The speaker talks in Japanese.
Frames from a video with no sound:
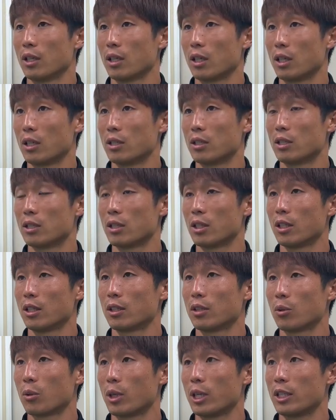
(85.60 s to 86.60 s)
感じ
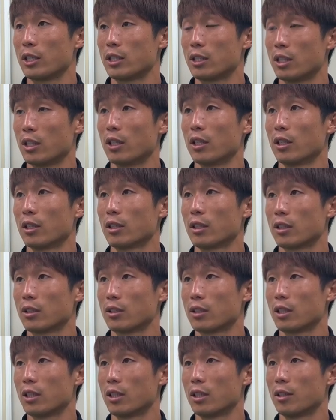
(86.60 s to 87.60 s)
てトライして、た
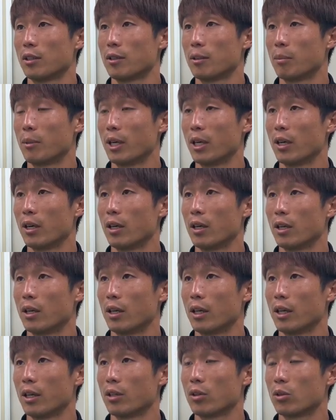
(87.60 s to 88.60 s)
くさん、まあ、
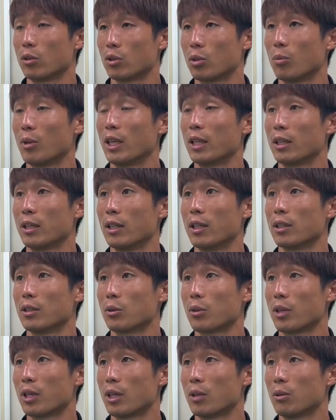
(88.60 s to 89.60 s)
ることもあって、
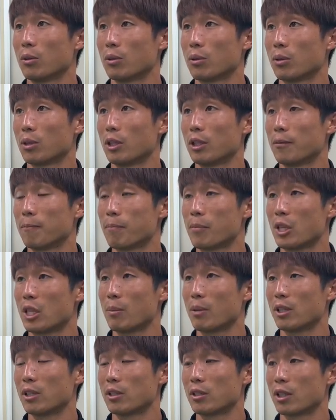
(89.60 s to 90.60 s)
それが本当に
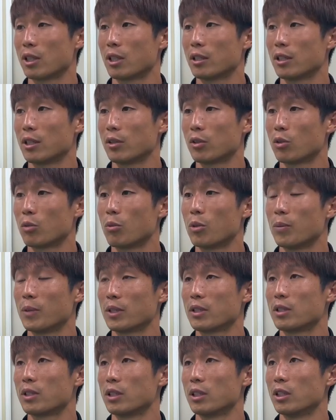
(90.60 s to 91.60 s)
今につながってると思い
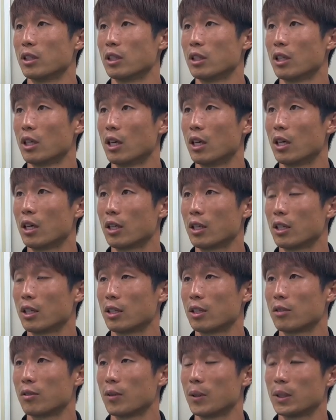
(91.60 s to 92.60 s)
ますし、新た
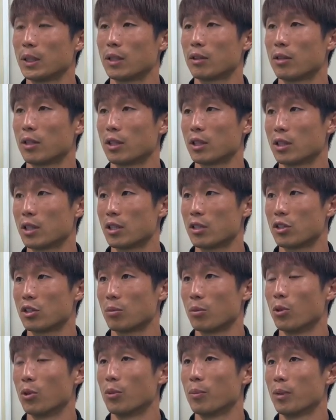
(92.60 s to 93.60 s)
に加わってくれた選
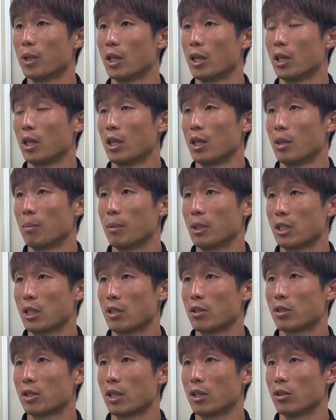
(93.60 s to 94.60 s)
手も、まあ、
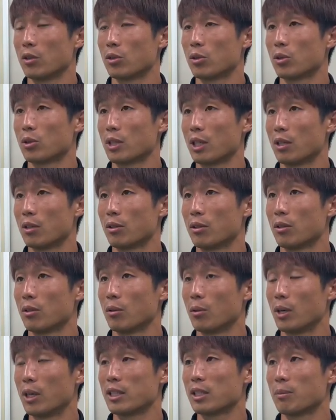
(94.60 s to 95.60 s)
セヌさん、雄三さん
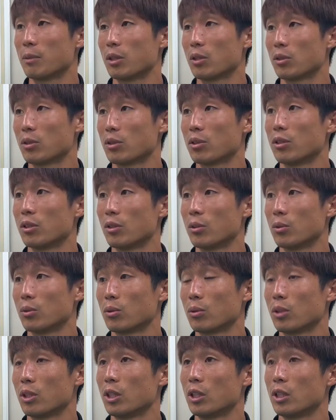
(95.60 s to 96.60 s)
をはじめとする、
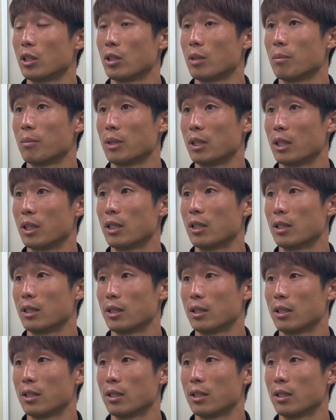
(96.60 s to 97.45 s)
本当にみんな、